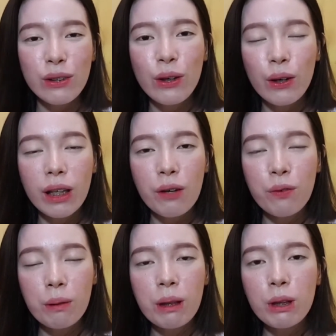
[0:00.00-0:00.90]
so, yun. Um,
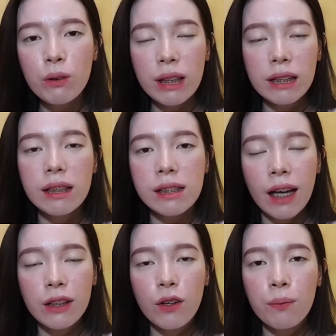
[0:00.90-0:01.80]
for me to treat this
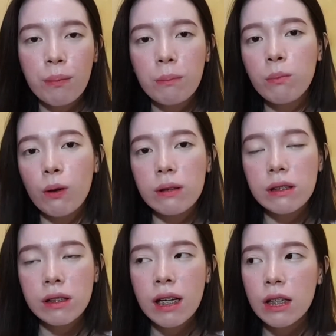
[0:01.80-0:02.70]
kind of
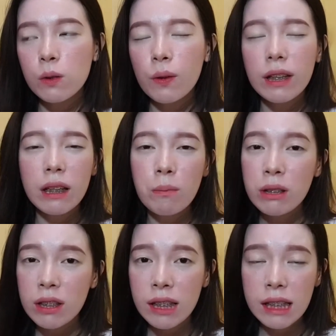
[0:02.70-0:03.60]
pimples, so hindi
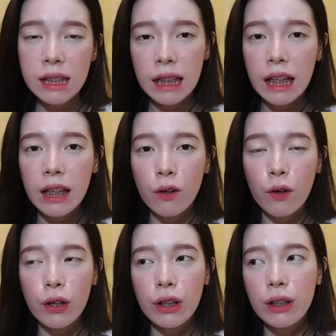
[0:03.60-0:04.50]
naman siya cystic
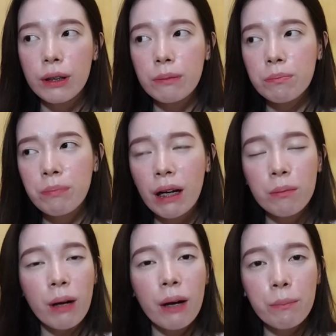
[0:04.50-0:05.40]
or
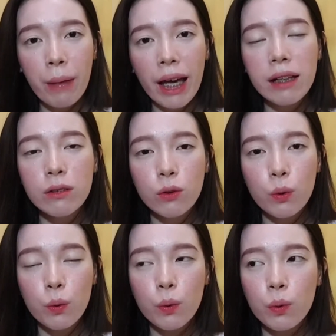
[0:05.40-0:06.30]
para mga mild
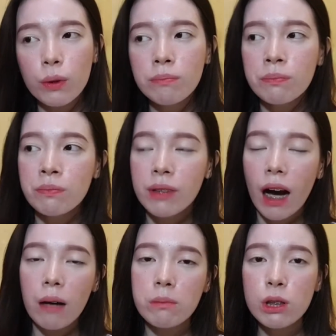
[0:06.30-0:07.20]
to
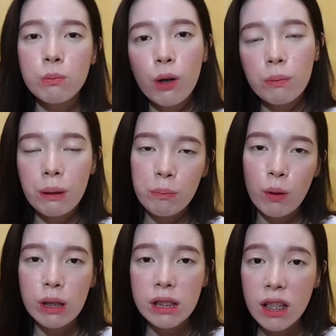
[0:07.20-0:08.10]
um, small
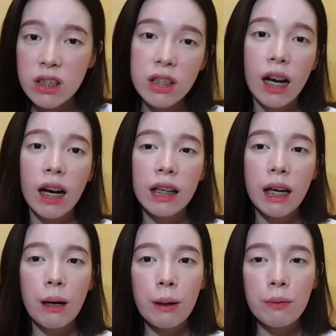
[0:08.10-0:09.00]
pimples lang siya.
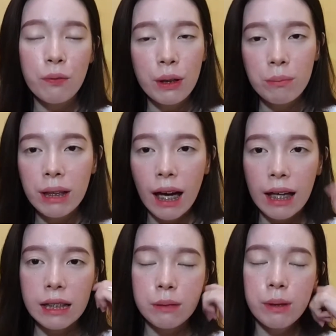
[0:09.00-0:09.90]
Kaya, for me
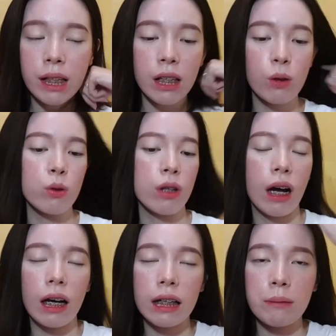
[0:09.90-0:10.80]
guys, madali ko
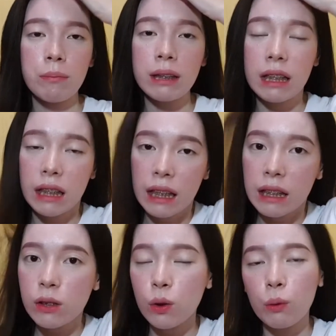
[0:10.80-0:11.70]
siyang
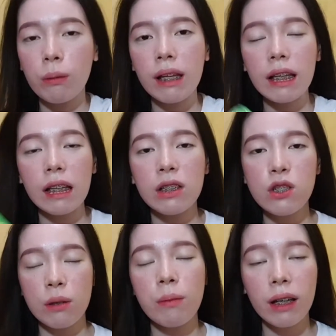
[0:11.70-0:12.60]
matitreat. So, madali lang
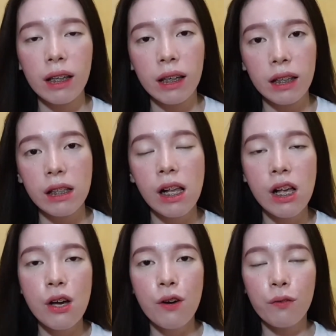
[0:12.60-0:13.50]
siyang mag-heal
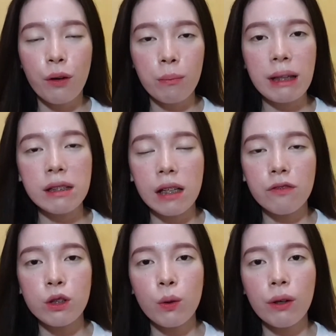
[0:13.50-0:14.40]
for
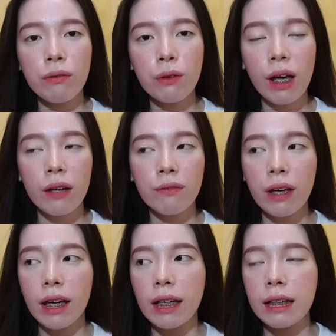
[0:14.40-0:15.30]
myself. So, if you have
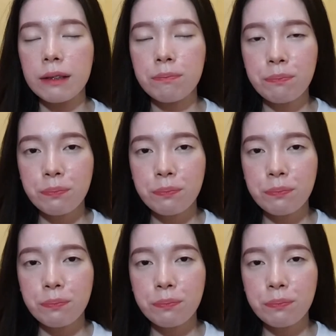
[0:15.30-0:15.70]
a